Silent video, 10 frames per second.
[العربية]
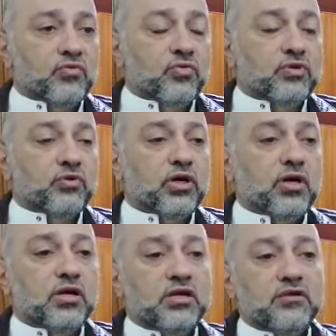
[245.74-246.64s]

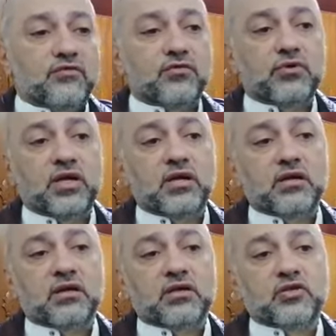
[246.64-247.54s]
ويخالفون
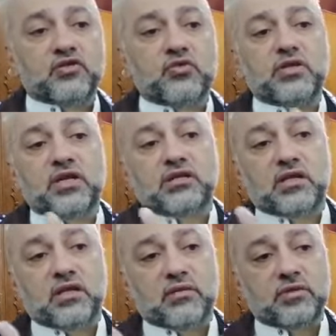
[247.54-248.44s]
سنة
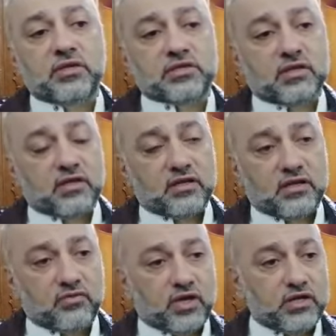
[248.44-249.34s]
النبي صلى
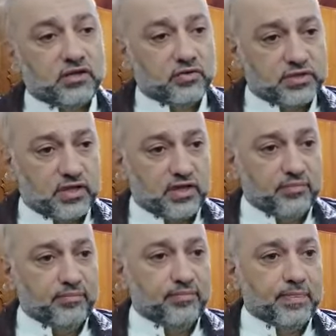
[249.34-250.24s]
الله عليه
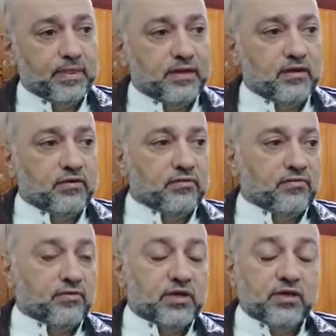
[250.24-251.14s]
وسلم
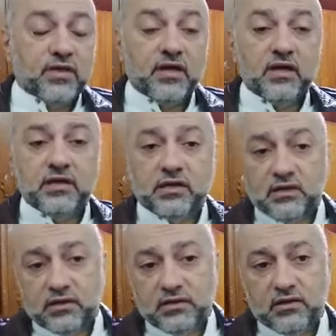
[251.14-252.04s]

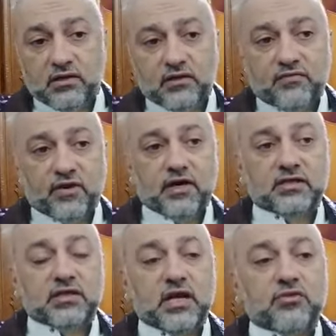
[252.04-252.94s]
ولذلك
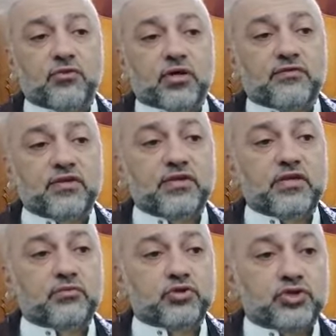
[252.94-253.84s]
فقد كثر
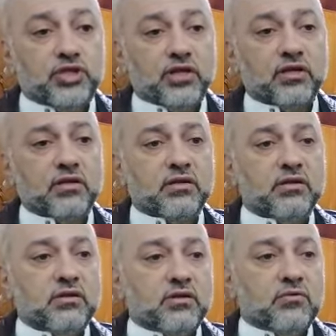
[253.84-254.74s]
فيهم الشر
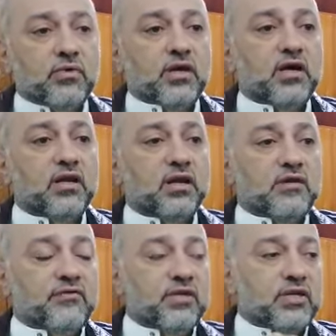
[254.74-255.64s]

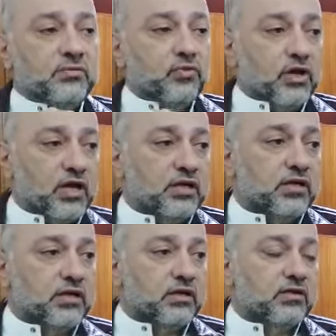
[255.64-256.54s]
وقل فيهم
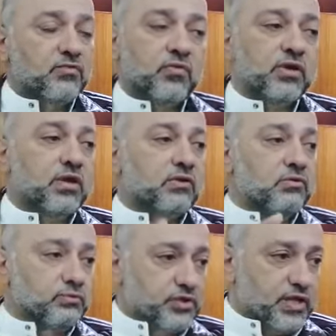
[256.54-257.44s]
الخير والله
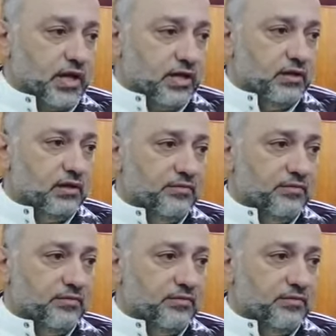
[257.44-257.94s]
المستعان